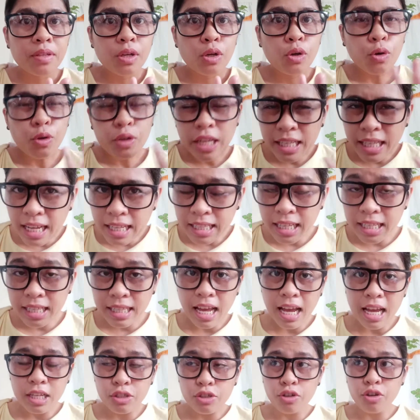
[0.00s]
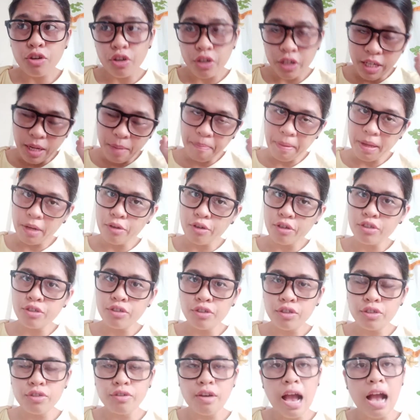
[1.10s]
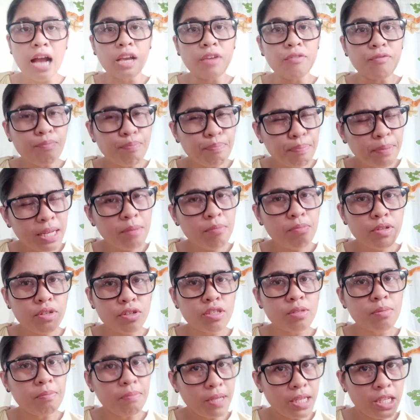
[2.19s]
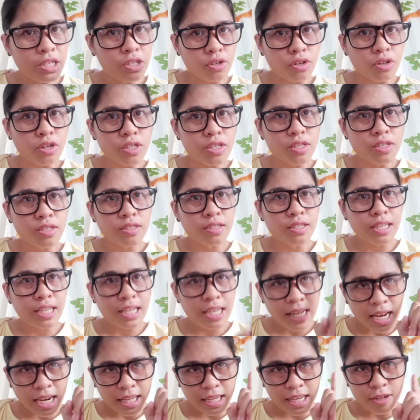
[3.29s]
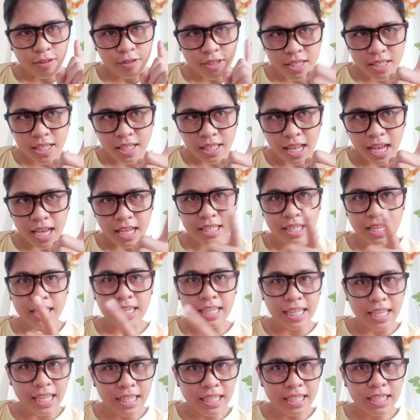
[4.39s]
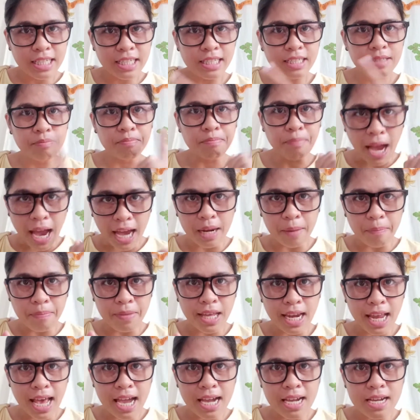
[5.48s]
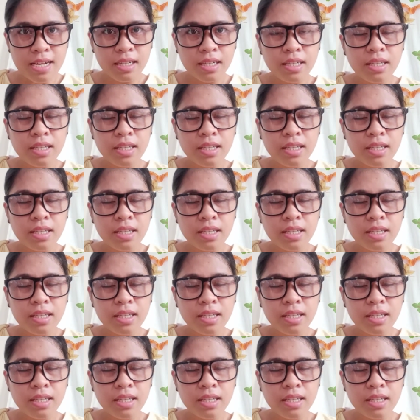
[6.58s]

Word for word: Kung natatandaan nyo or napanood nyo yung aking previous videos, ilalagay ko dyan sa taas ang link. Pahanap na lang.